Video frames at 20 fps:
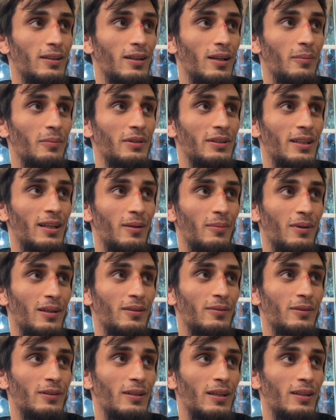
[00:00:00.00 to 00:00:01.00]
Нам и
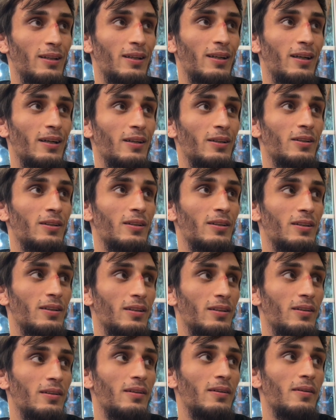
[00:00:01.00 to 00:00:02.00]
зарабатывать надо, конечно же.
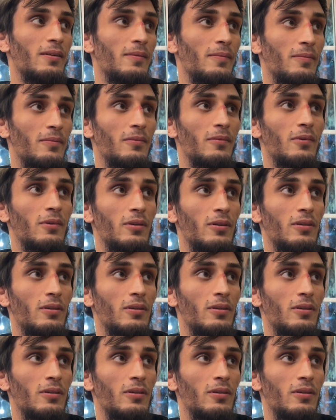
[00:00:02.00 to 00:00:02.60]
Вот.